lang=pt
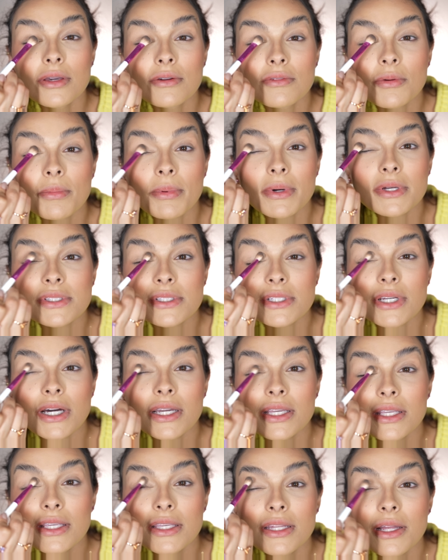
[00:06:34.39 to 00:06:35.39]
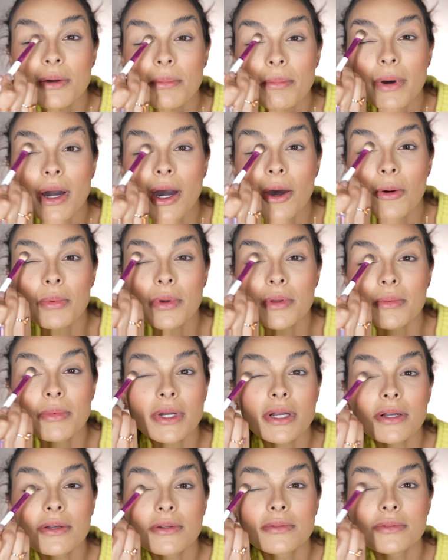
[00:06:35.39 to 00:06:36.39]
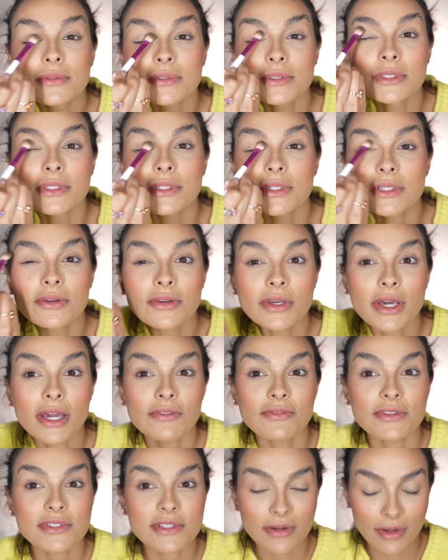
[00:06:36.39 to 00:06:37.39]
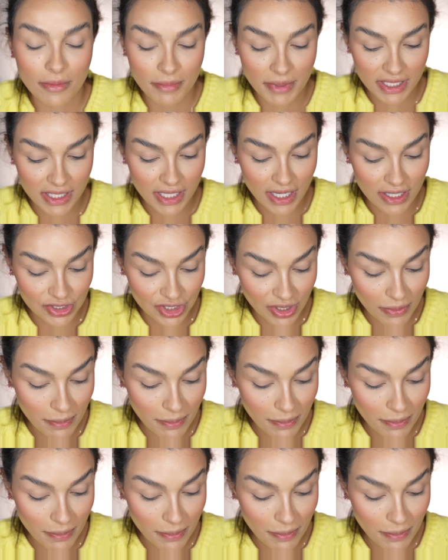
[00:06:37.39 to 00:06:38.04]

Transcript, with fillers: eu vou passar aqui na pálpebra, que eu quero fazer uma maquiagem